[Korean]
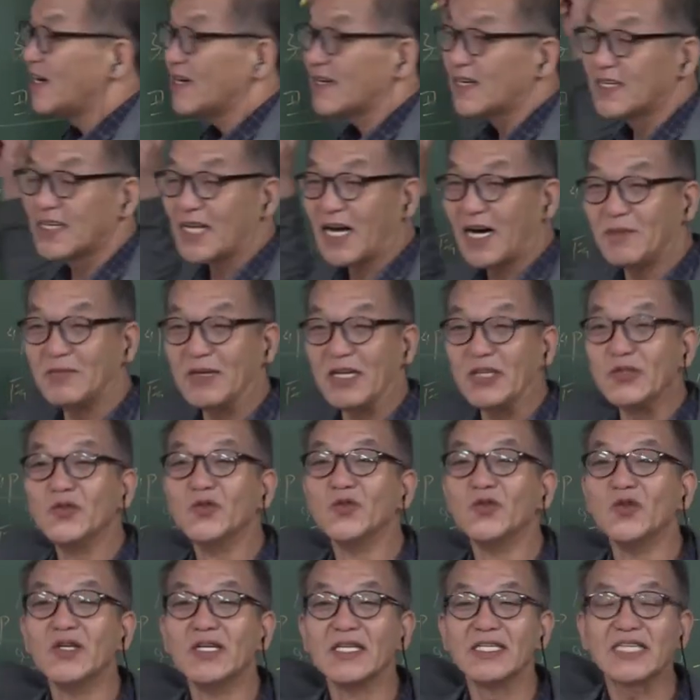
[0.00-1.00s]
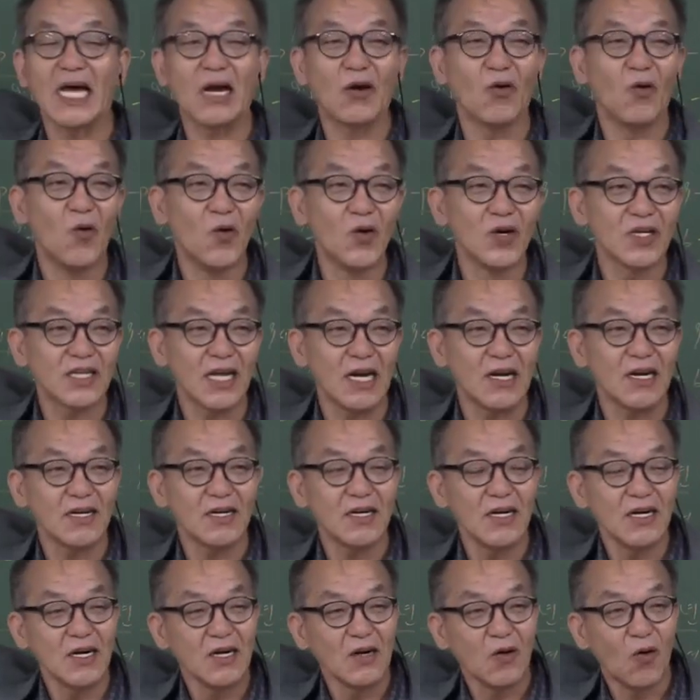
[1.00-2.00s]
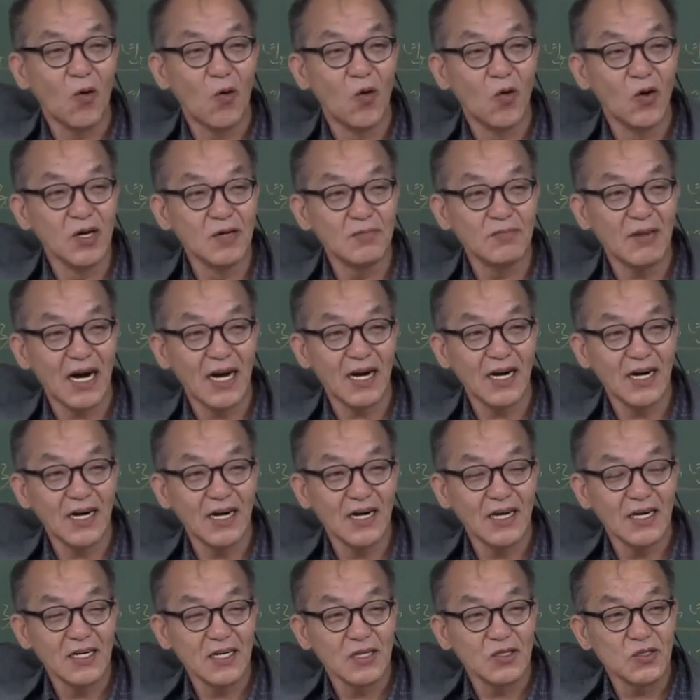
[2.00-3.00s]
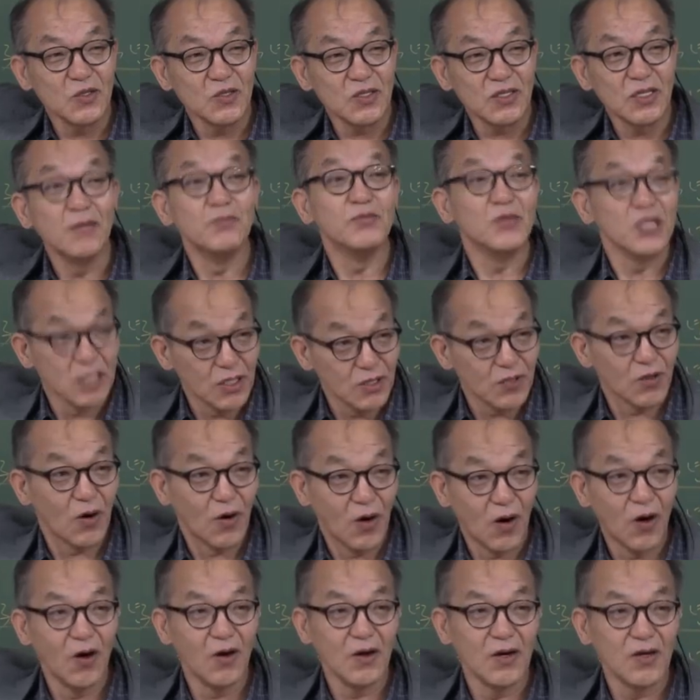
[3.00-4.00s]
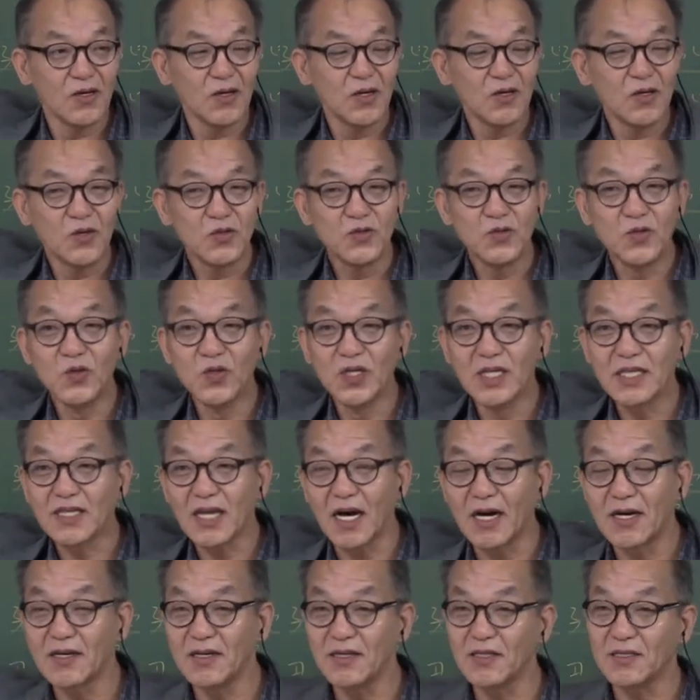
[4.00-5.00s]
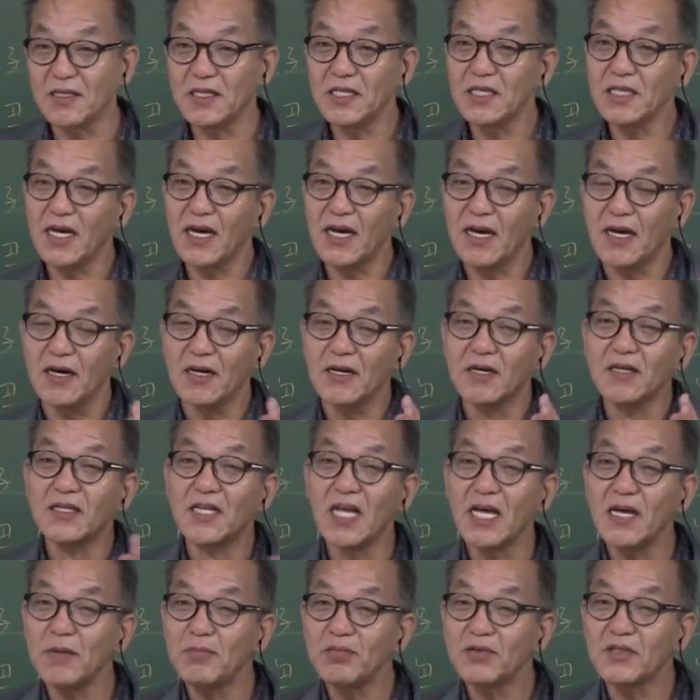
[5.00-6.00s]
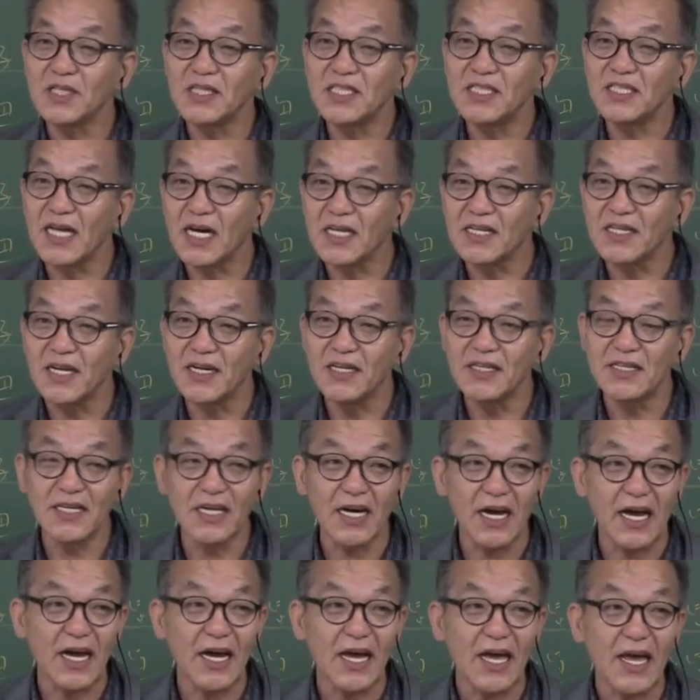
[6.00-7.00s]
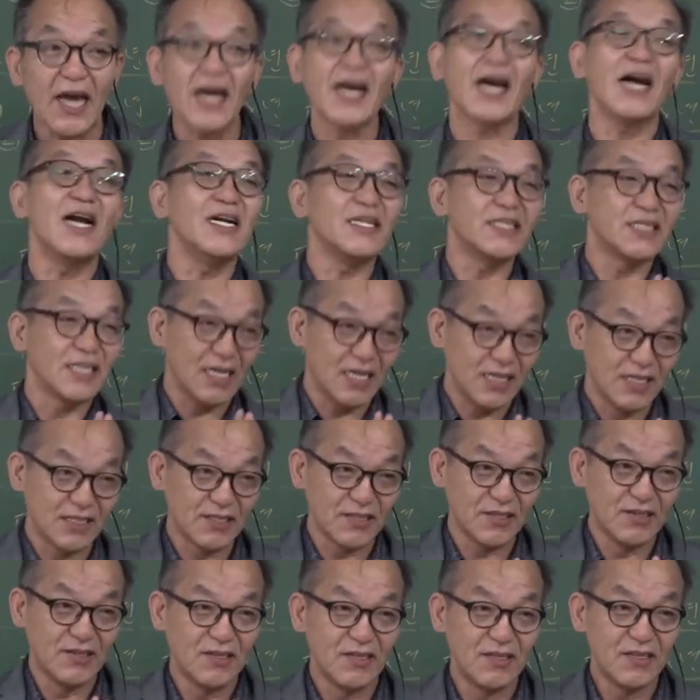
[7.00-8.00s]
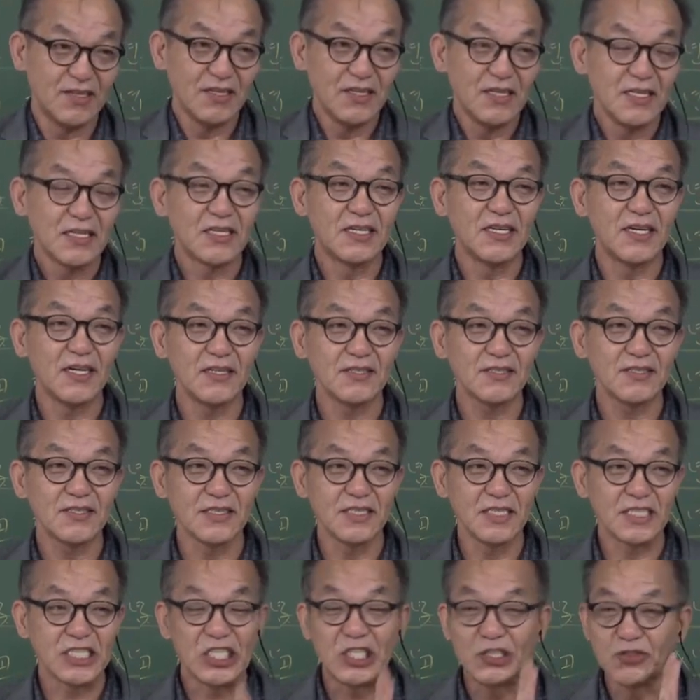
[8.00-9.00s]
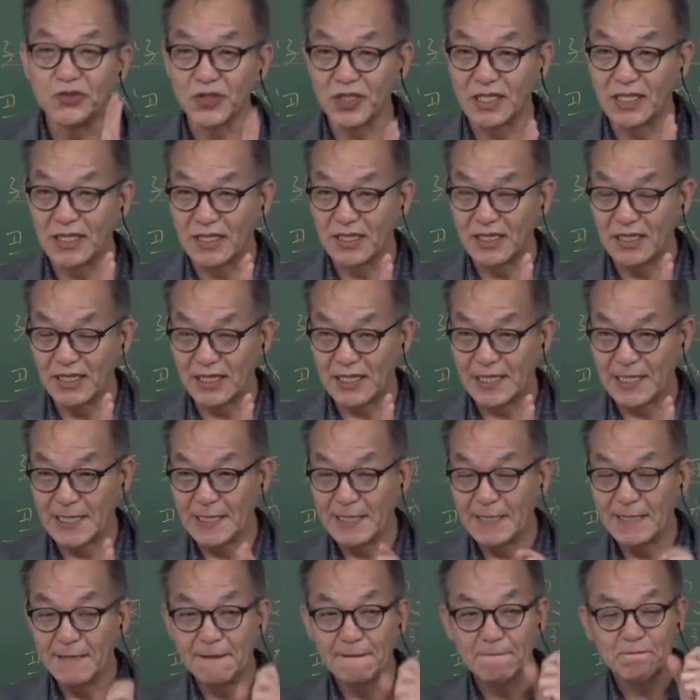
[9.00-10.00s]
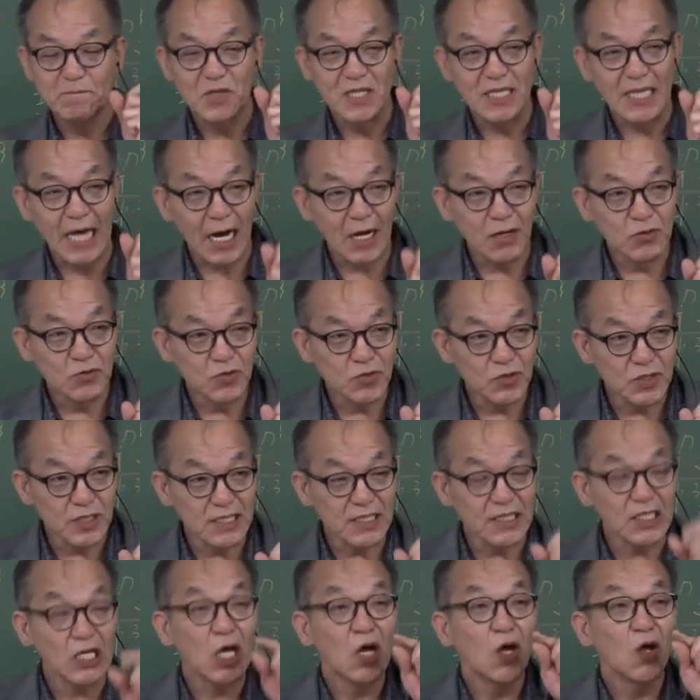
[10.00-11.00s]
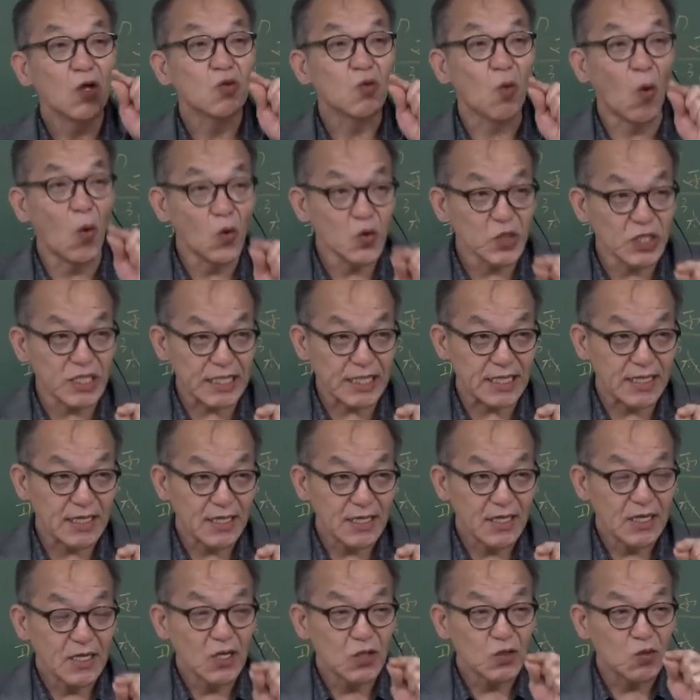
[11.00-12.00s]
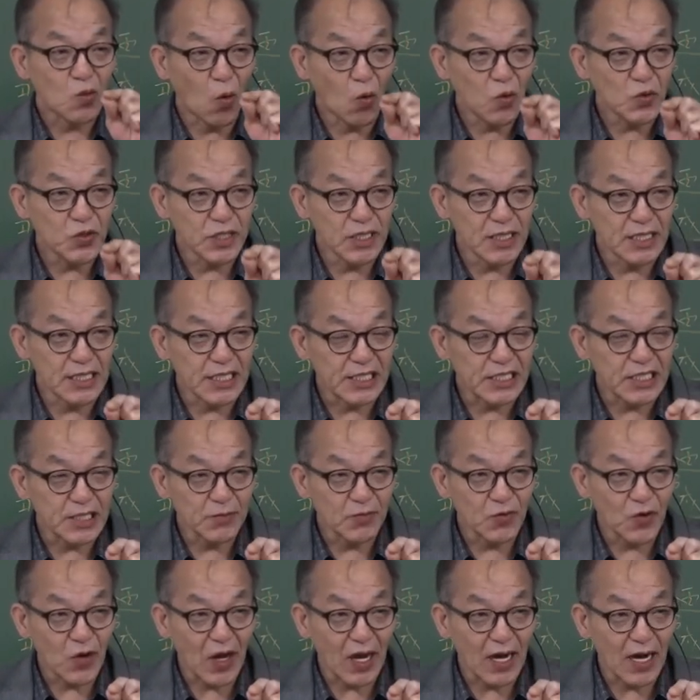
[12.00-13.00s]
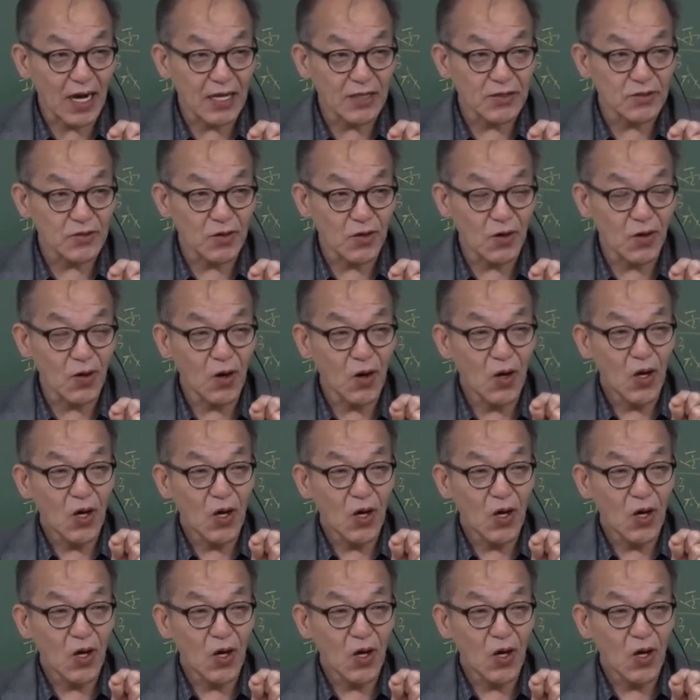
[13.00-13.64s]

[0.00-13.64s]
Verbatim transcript: 그 다음에 6월 달, 5월 달, 5월 말 음력으로 6월 달은 이게 어디부터 시작되는지가 헷갈릴 때가 있어요. 그래서 기준을 양두는 동기, 동기를 기점으로 해가지고